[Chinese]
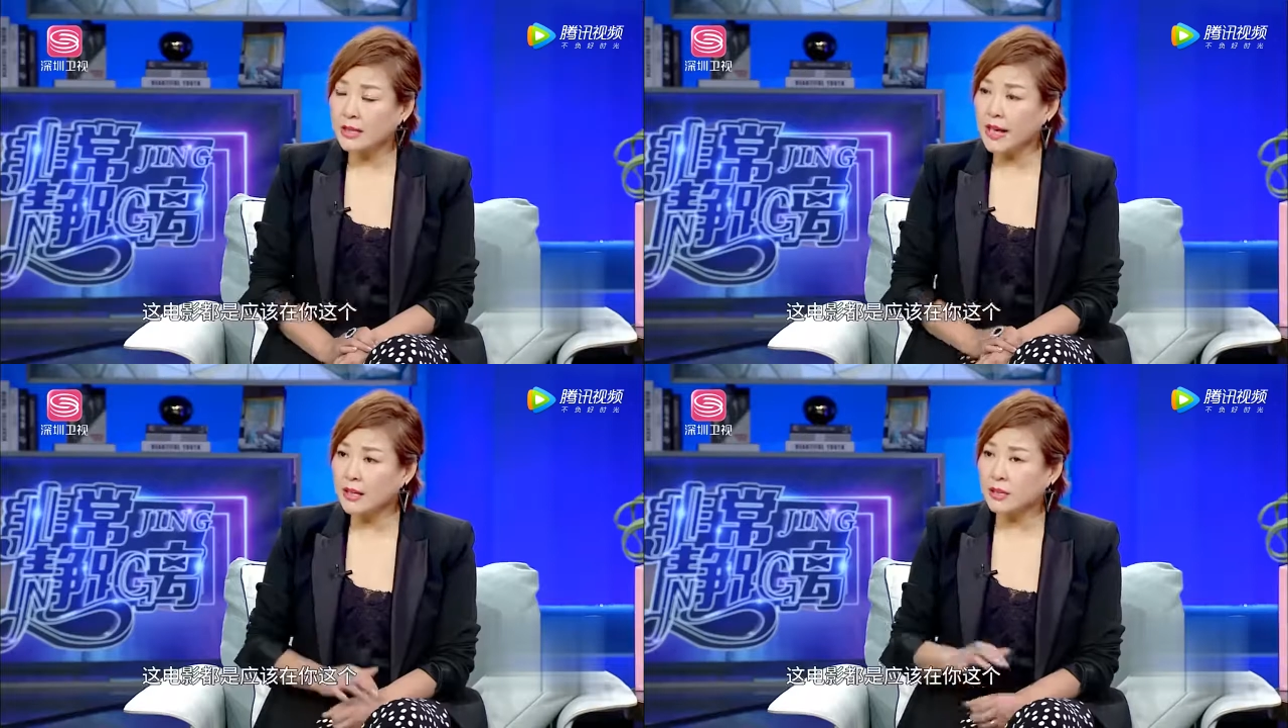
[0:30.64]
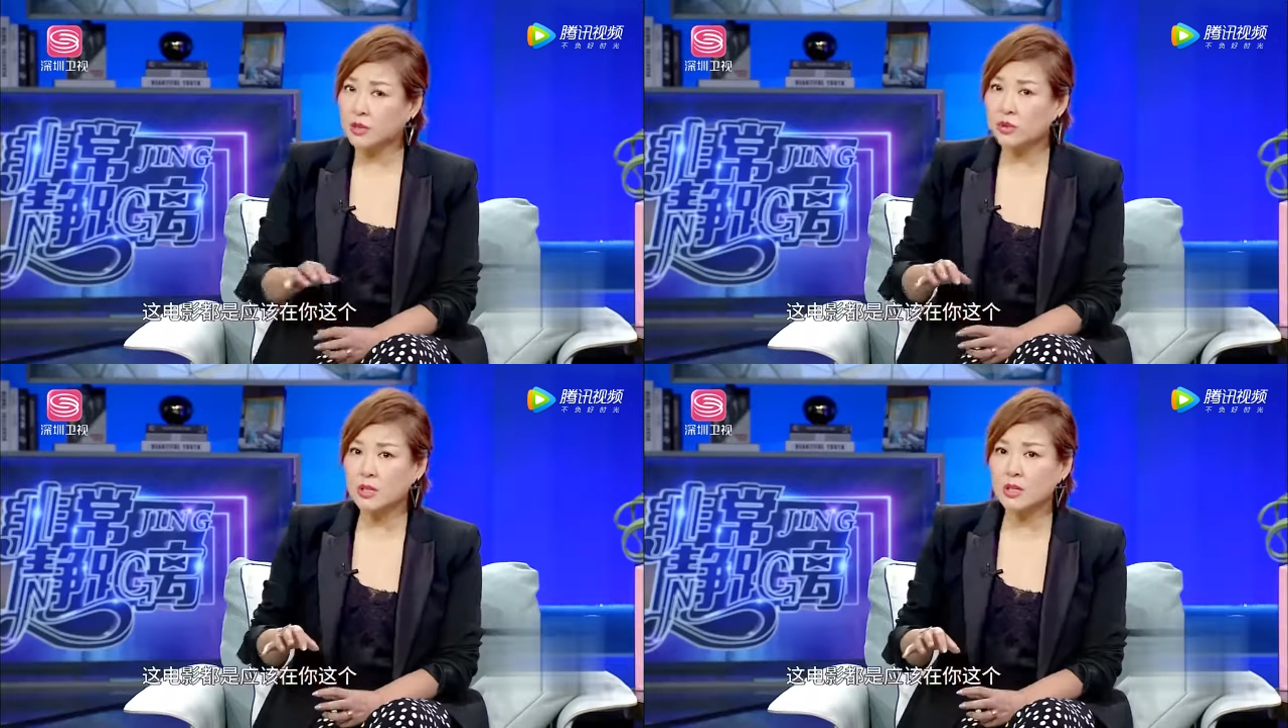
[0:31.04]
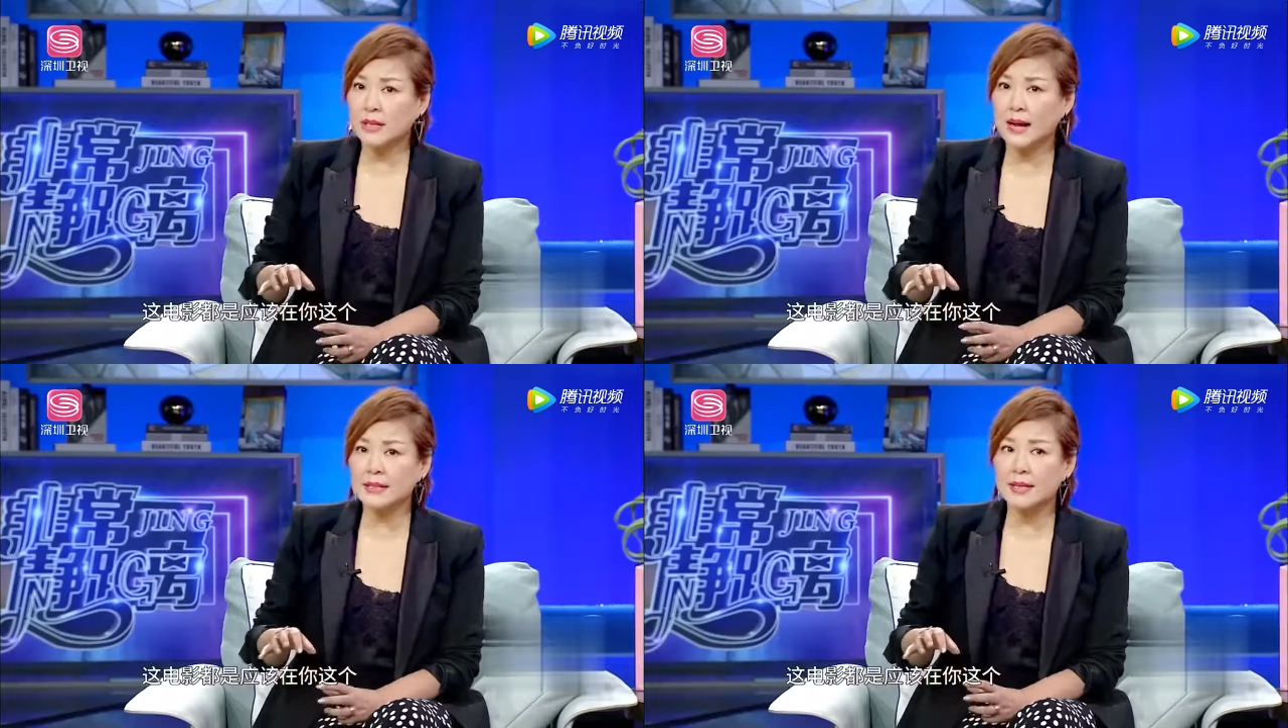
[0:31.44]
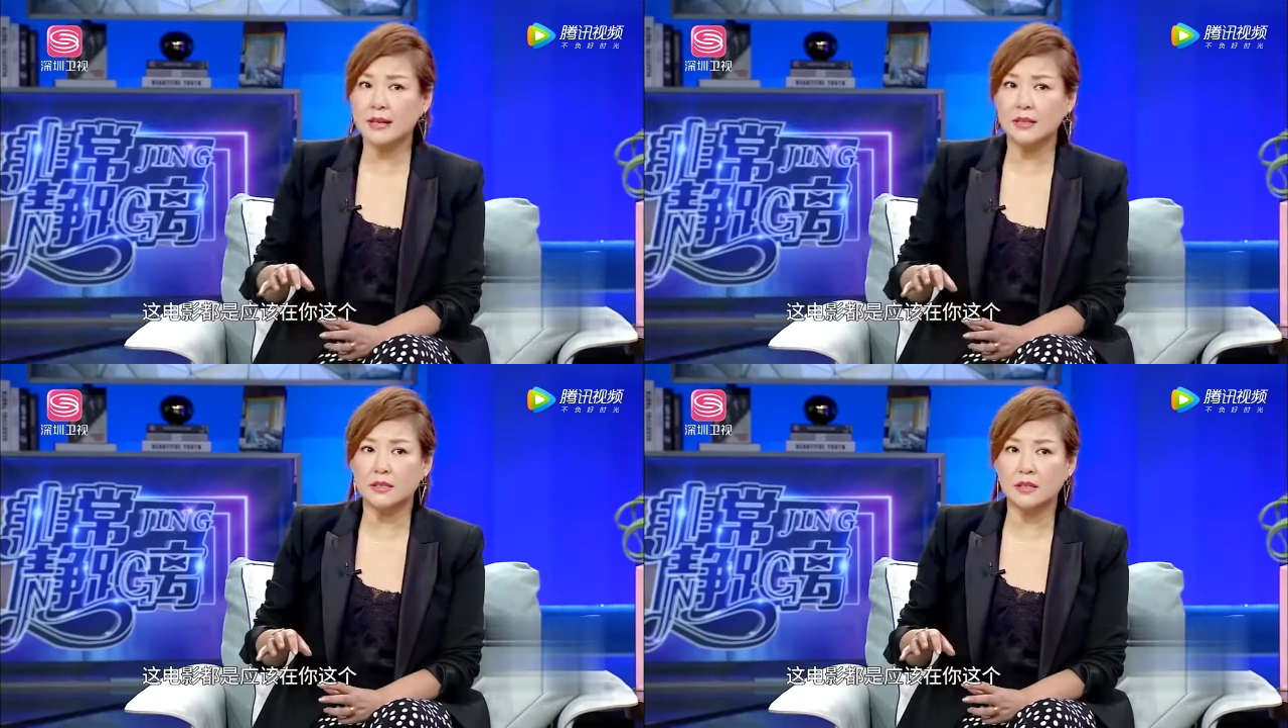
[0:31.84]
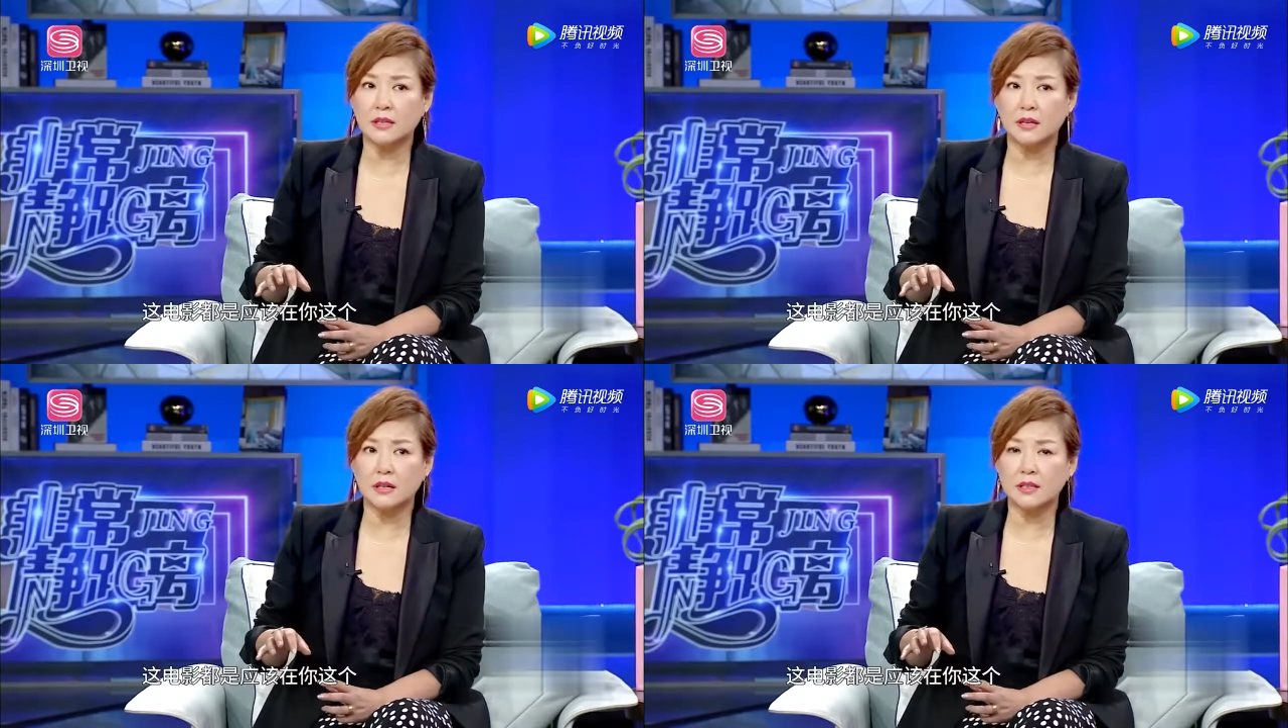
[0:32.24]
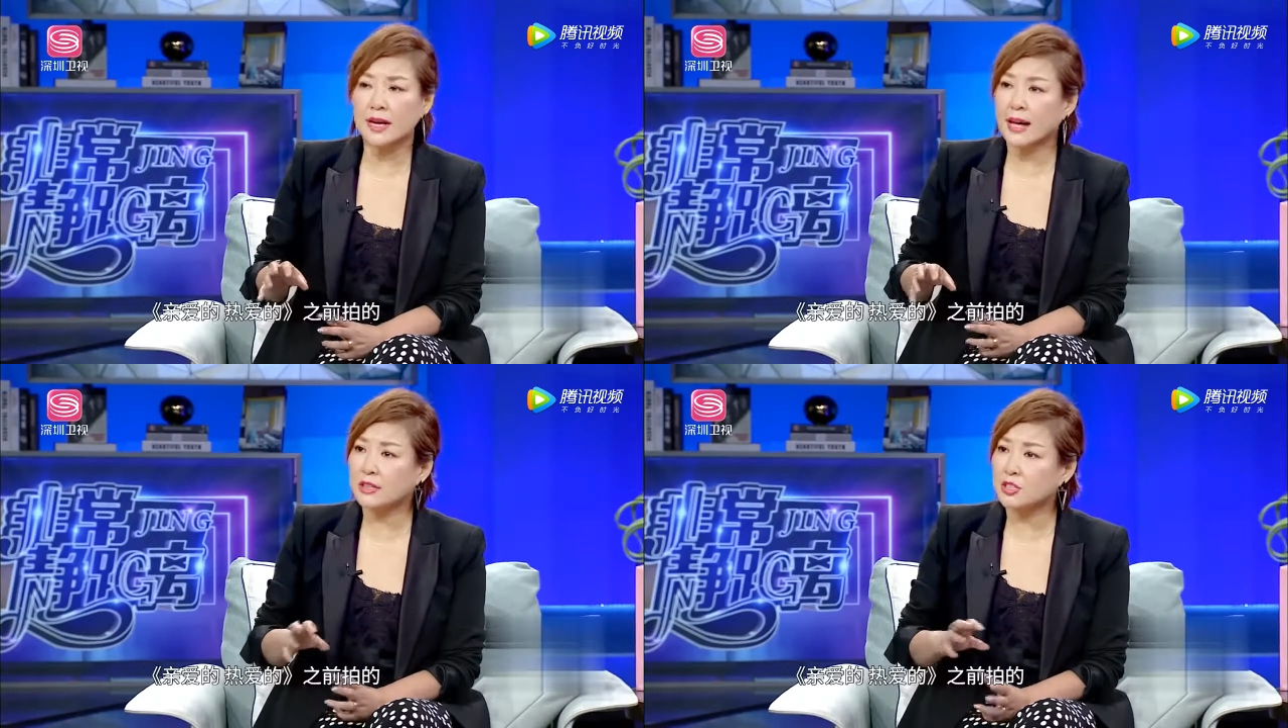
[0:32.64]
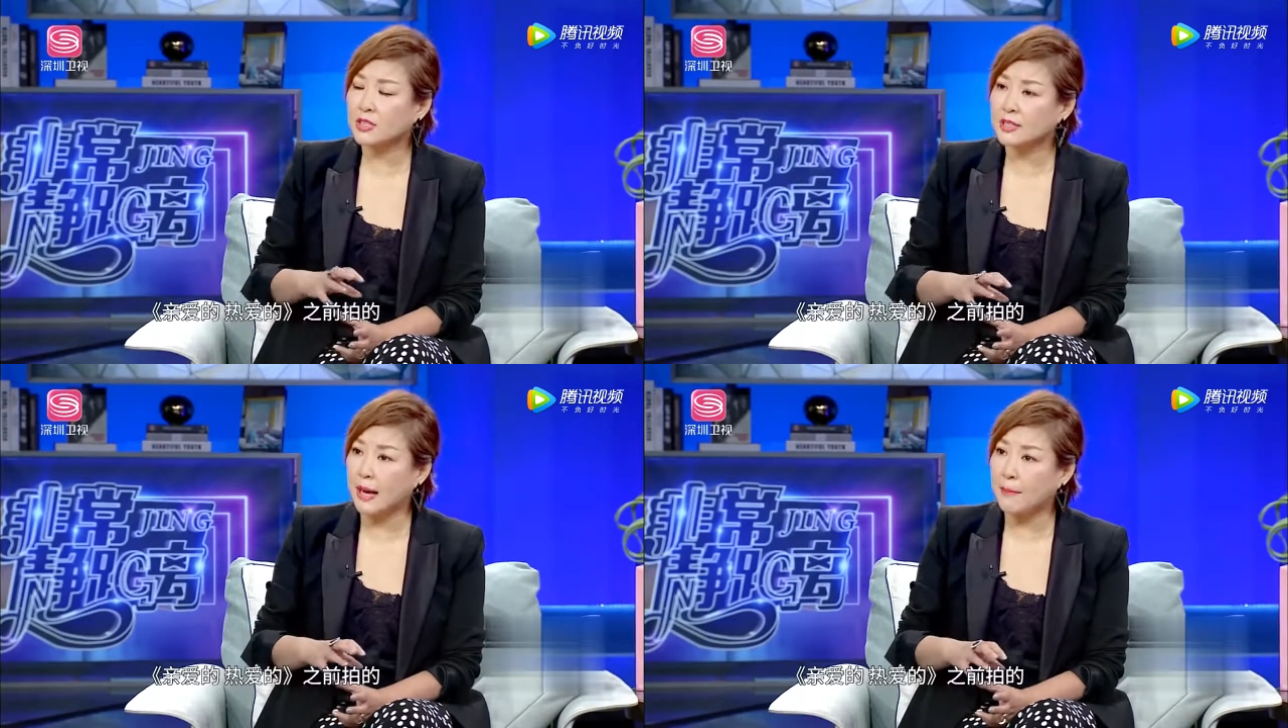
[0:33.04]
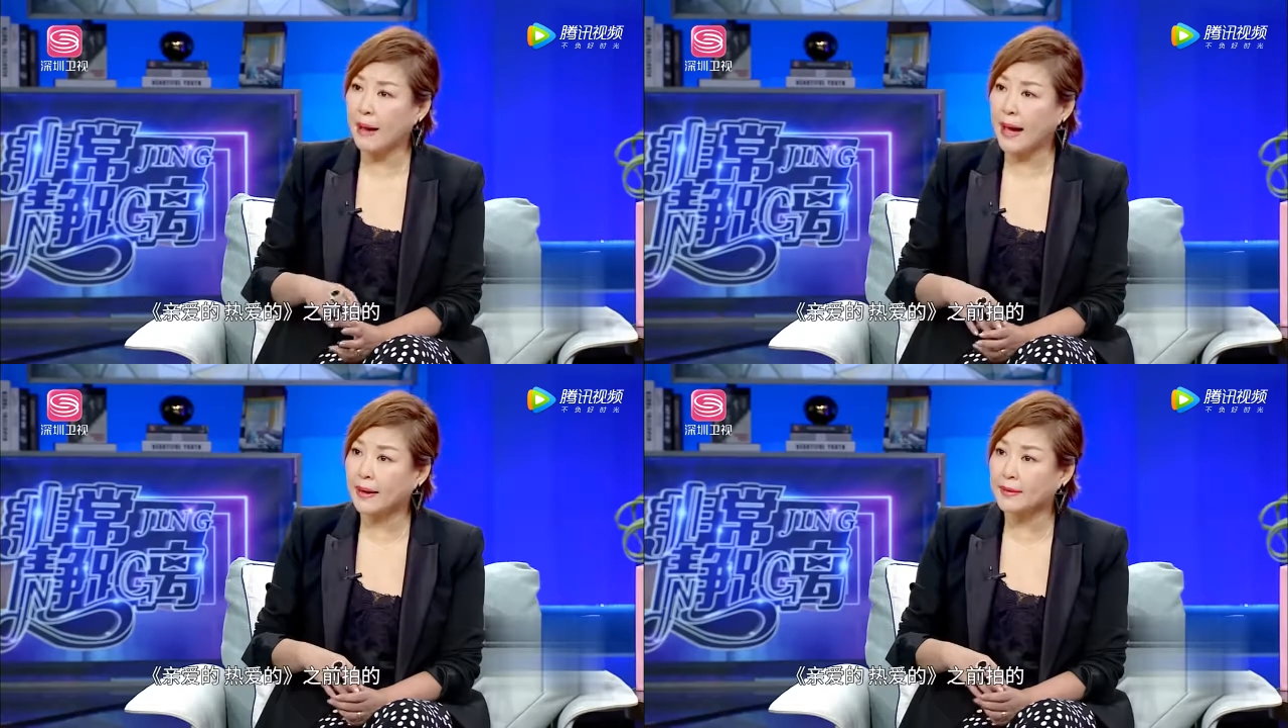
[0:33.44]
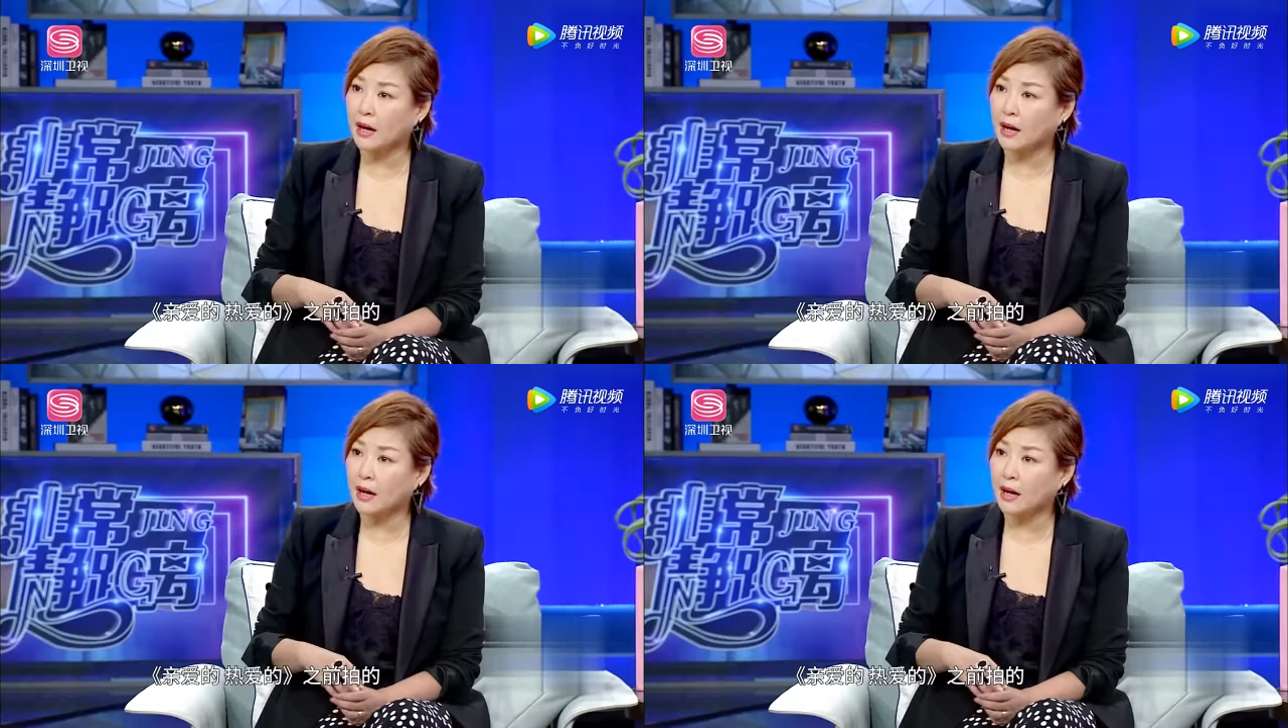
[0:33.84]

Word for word: 这电影都是应该在你这个《亲爱的》之前拍